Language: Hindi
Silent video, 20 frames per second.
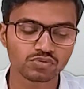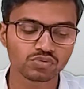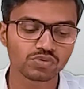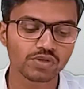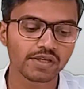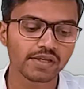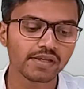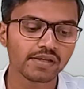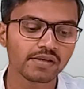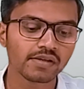
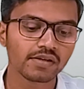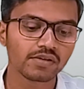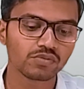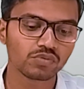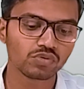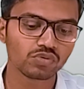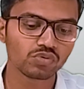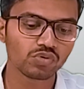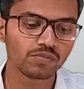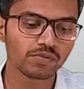चुके हैं जिनको
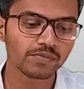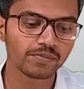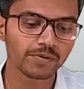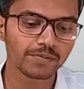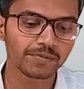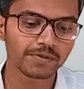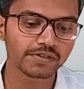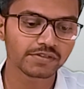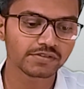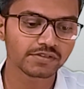तो इनको हमने
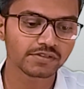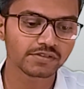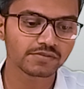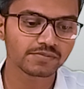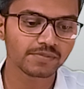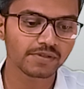प्रेफरेंसेस